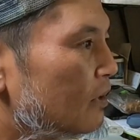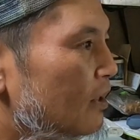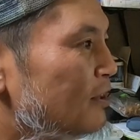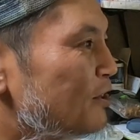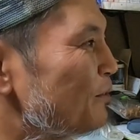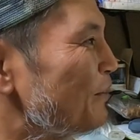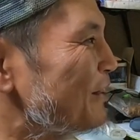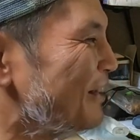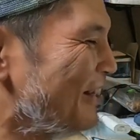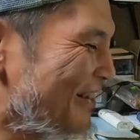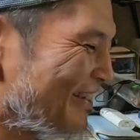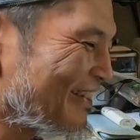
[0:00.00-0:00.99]
え、ちょっ
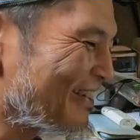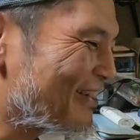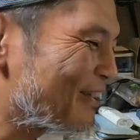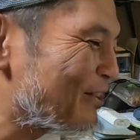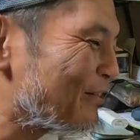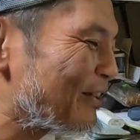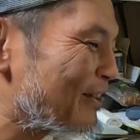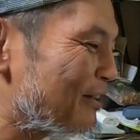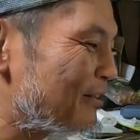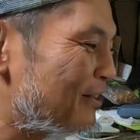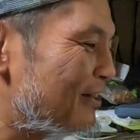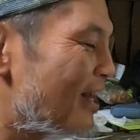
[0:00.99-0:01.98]
と待って、ちょっと待っ
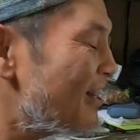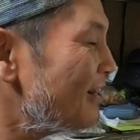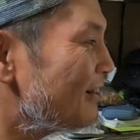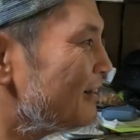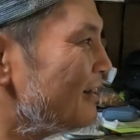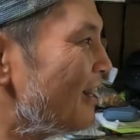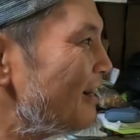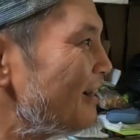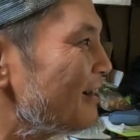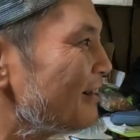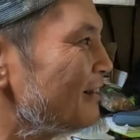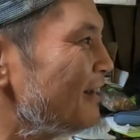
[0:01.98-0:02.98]
て、年、
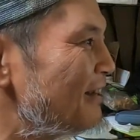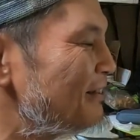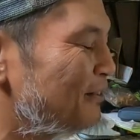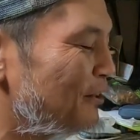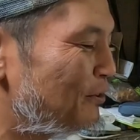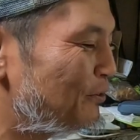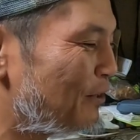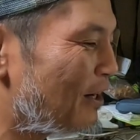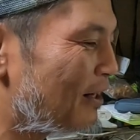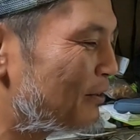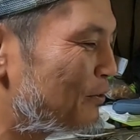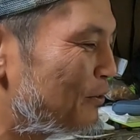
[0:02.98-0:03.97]
年、年っていうの
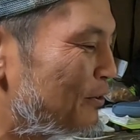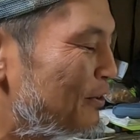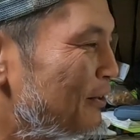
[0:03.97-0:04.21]
は、あの、